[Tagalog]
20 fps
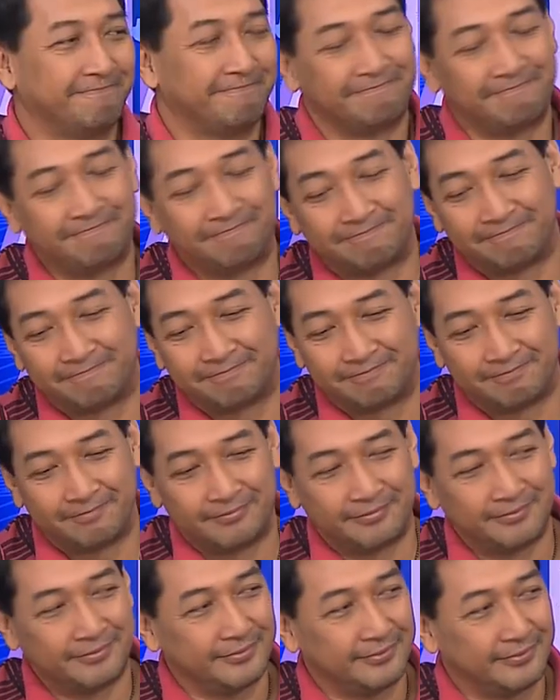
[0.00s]
But again,
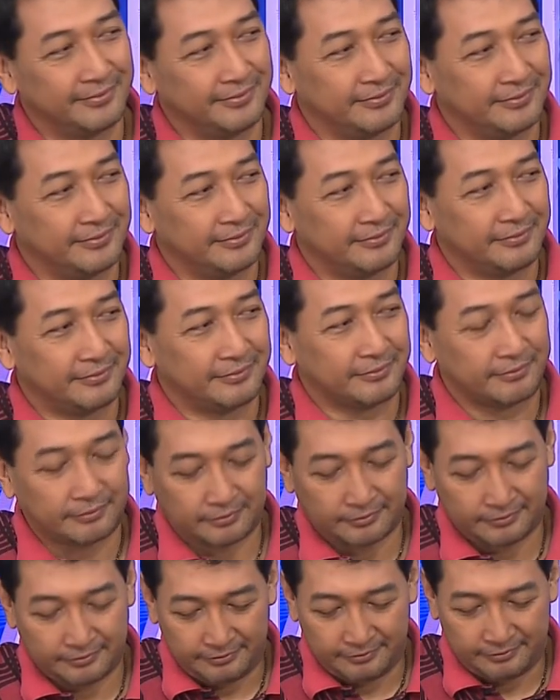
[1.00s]
going back to Coach Pido, he
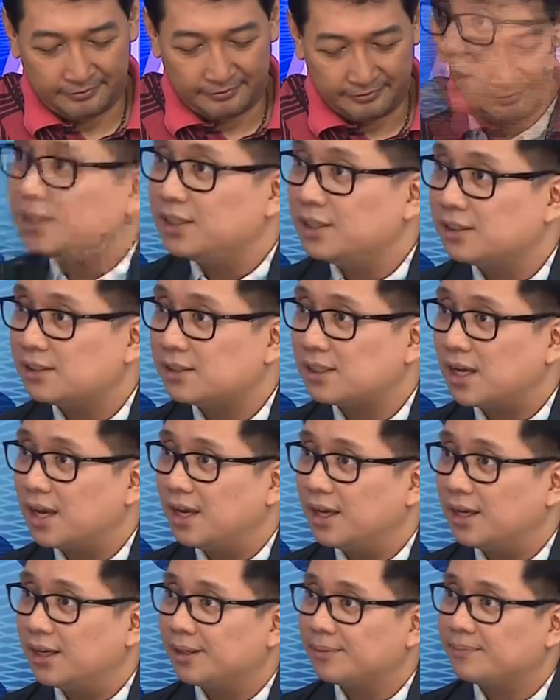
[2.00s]
needs to work on his
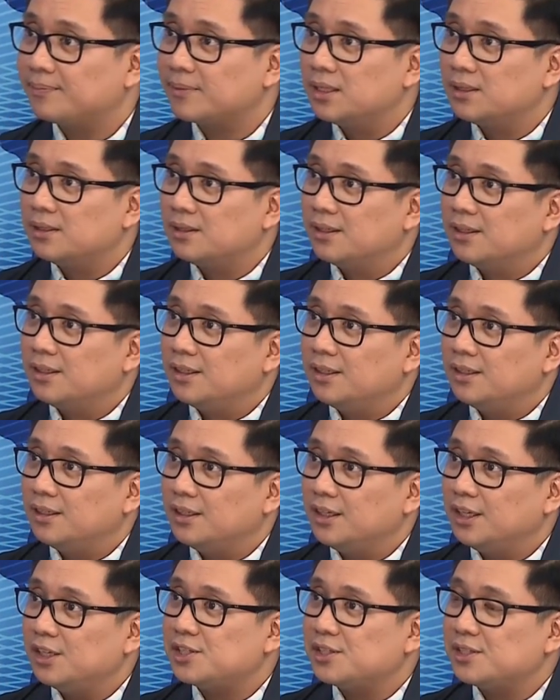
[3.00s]
uh,
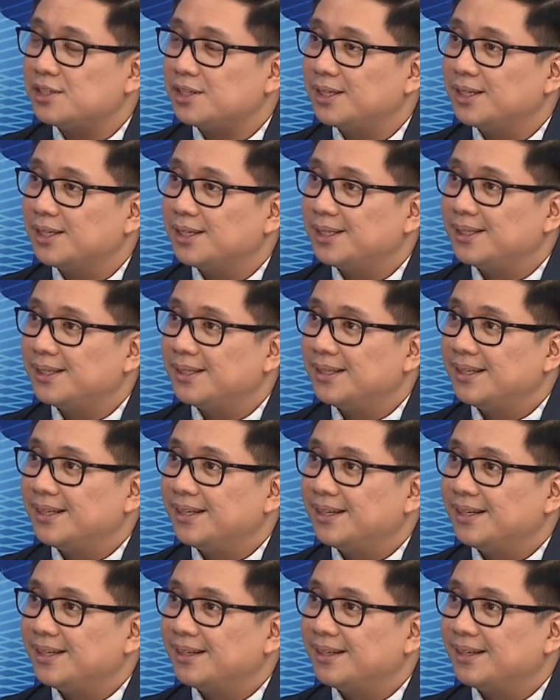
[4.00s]
kailangan niya mag-seminar.